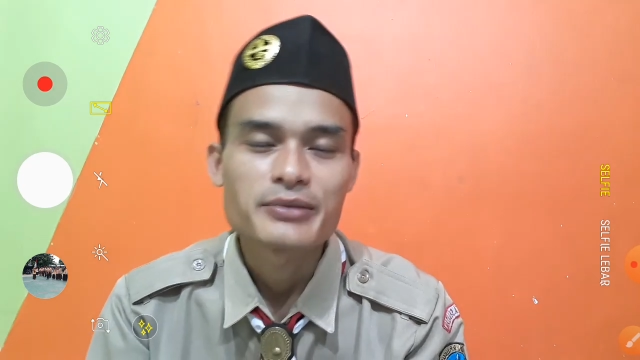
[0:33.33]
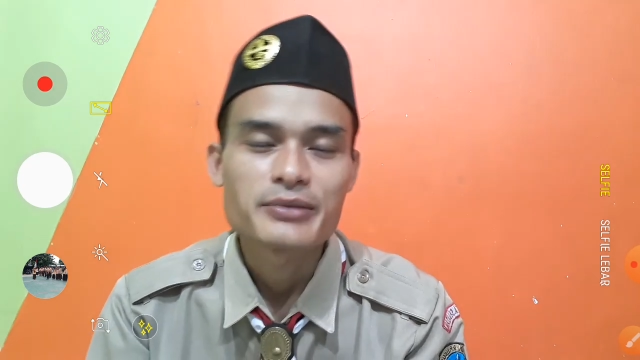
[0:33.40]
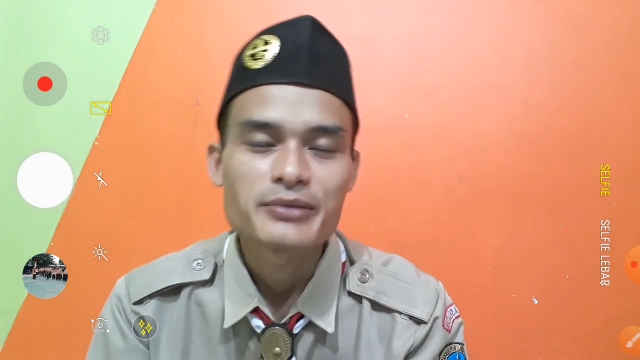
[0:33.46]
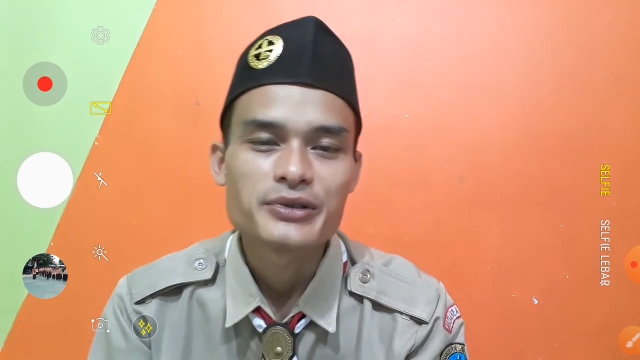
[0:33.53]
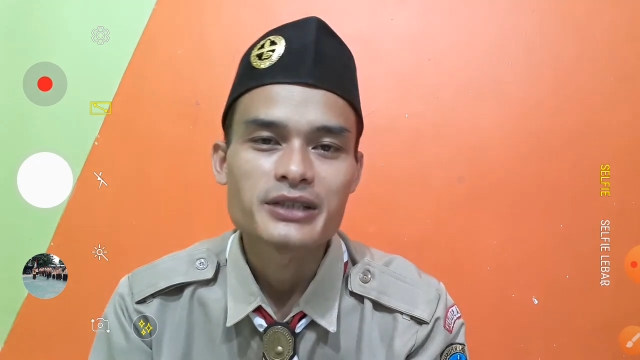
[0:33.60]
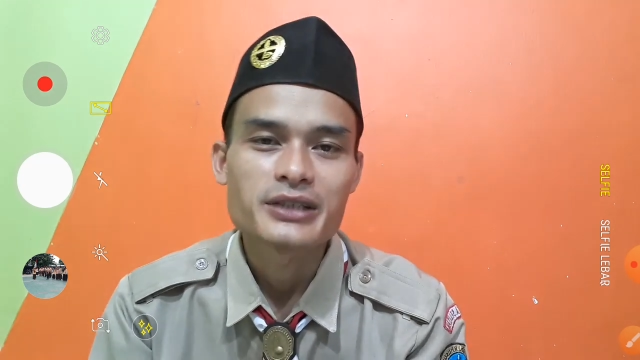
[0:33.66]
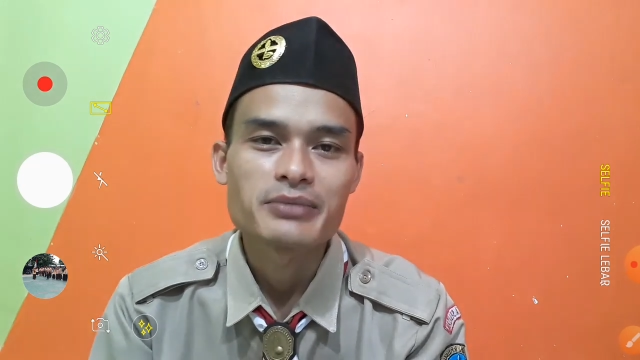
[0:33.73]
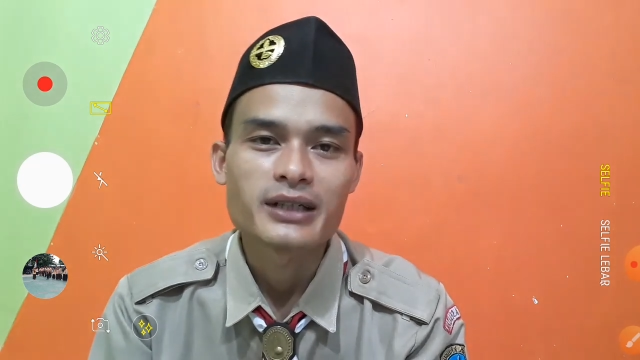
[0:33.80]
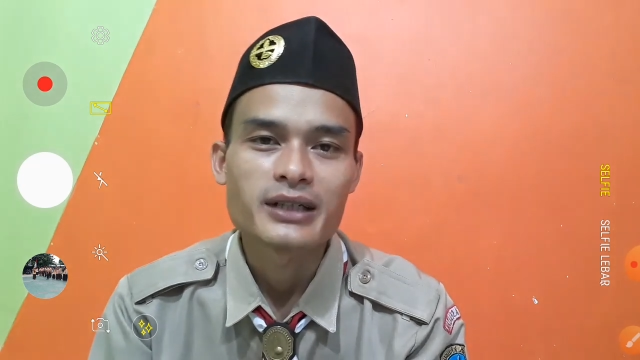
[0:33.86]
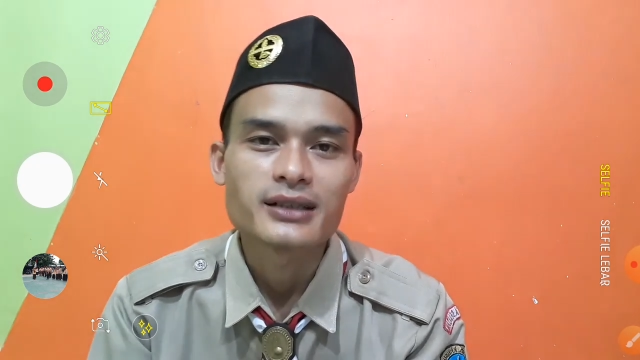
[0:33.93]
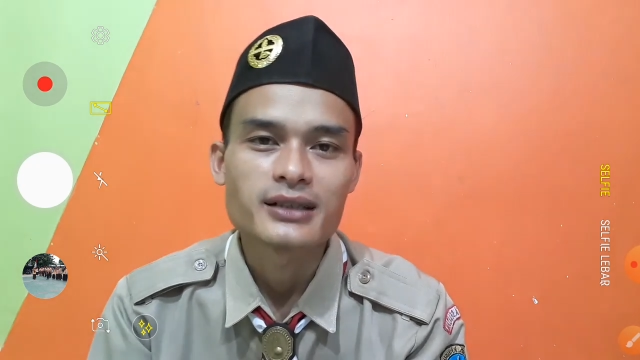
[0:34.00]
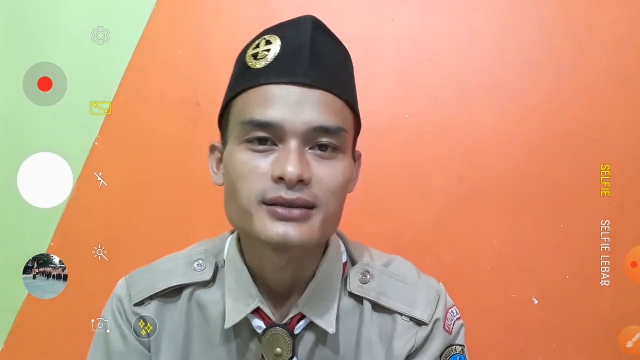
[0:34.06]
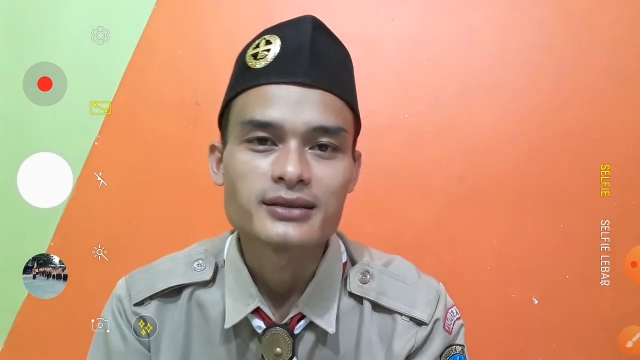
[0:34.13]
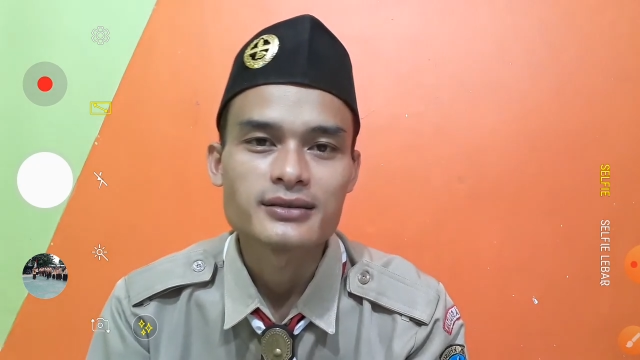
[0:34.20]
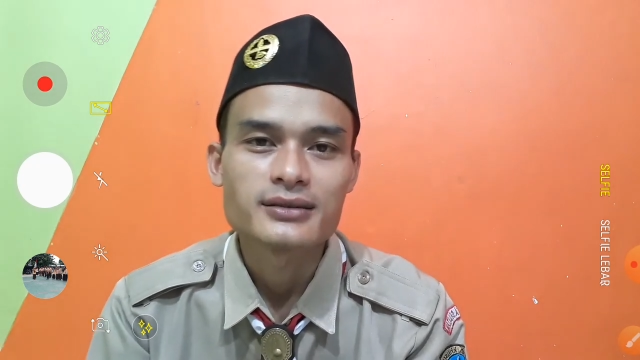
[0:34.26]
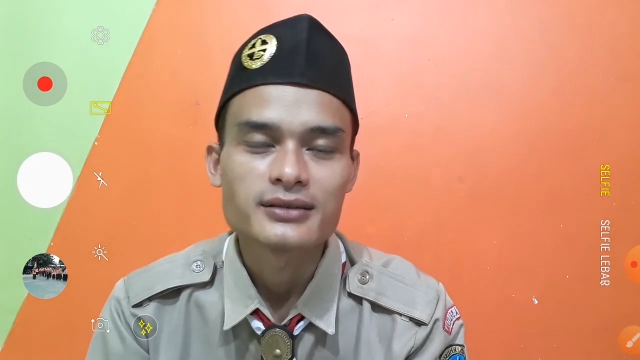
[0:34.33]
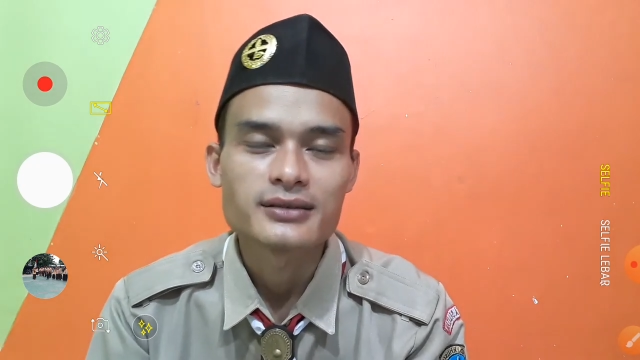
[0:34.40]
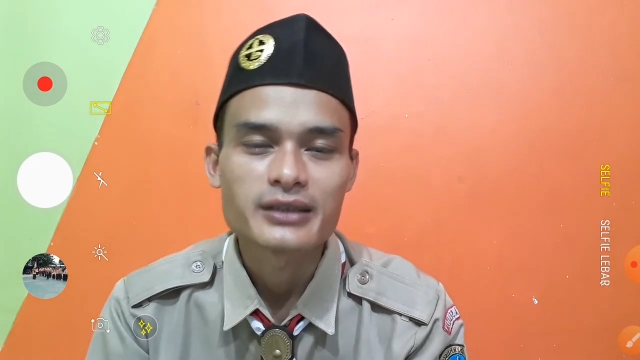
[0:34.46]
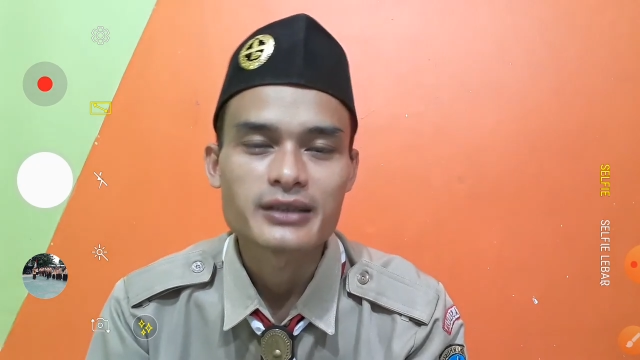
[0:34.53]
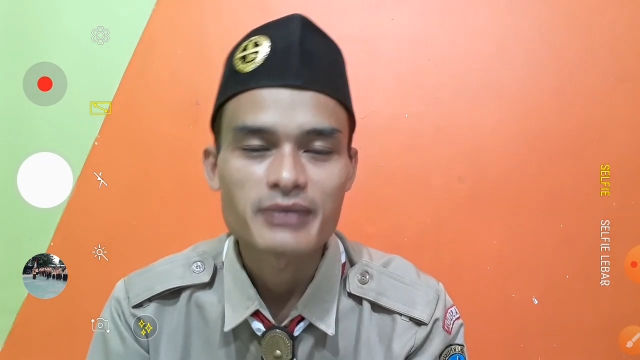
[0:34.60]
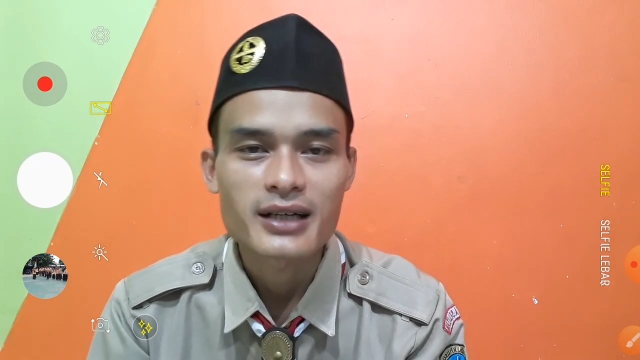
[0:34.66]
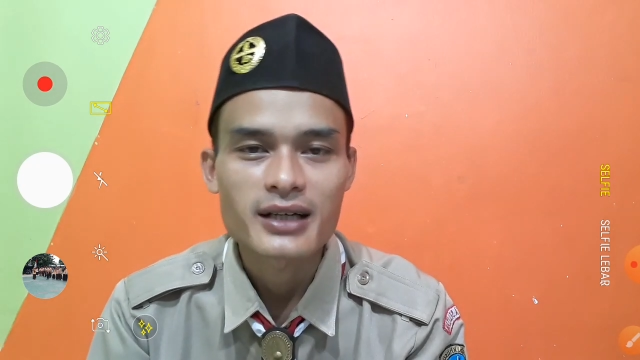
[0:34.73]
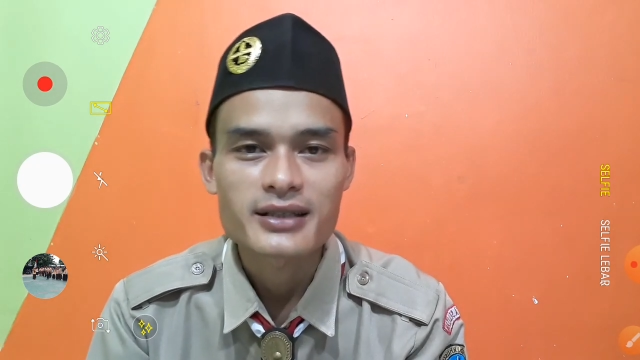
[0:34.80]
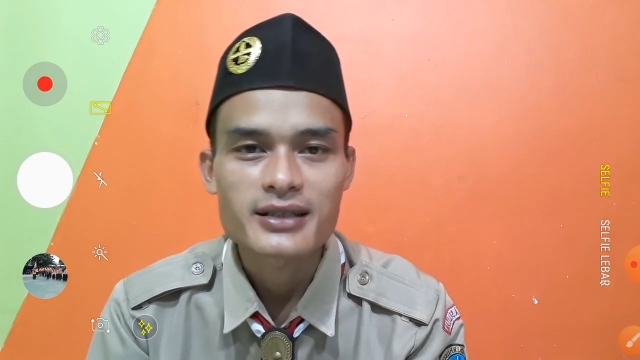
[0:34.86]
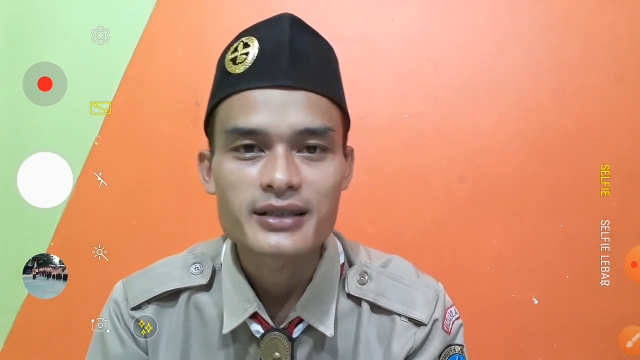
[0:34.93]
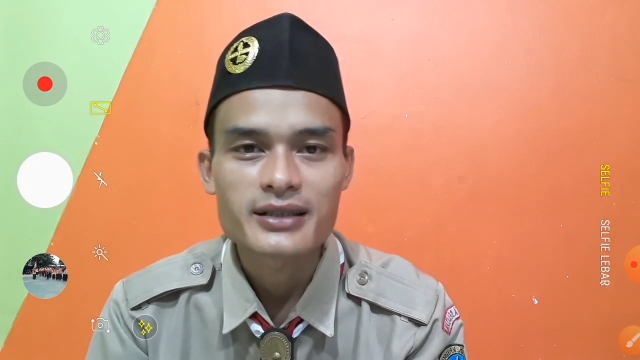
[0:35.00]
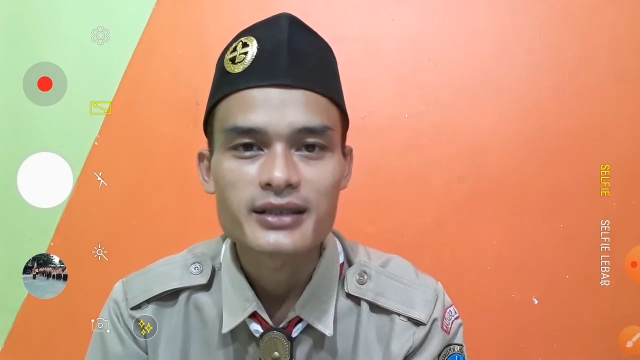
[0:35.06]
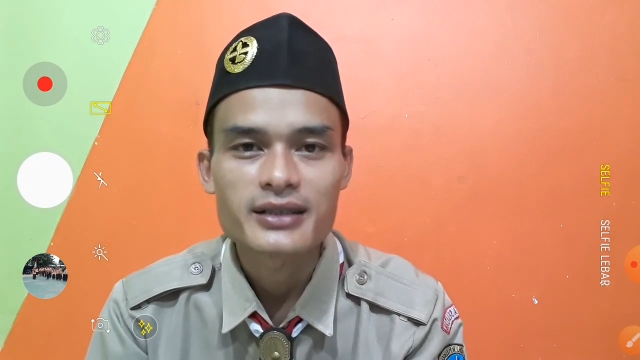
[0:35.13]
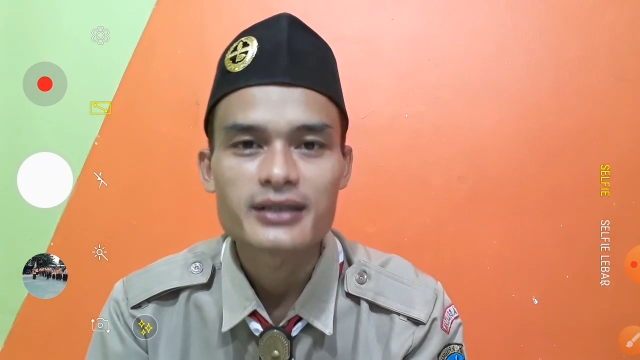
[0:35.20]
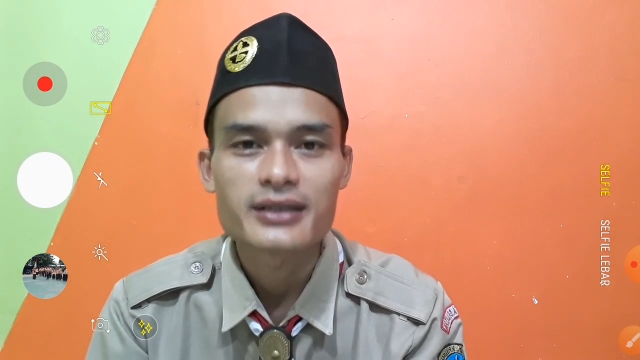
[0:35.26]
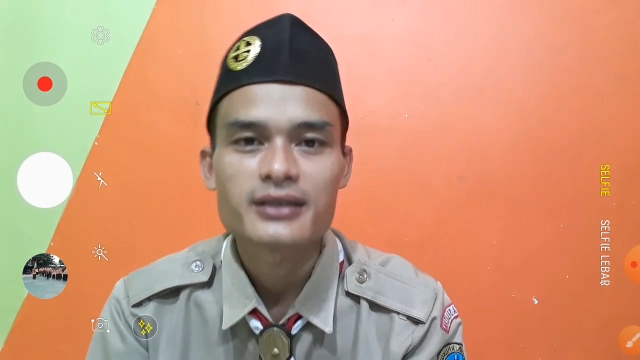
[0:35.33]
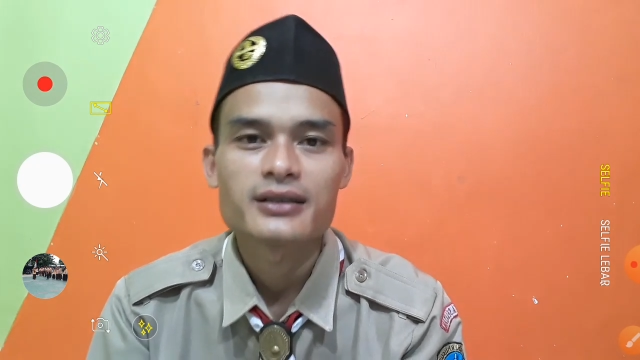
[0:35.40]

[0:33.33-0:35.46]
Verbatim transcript: mengucapkan terima kasih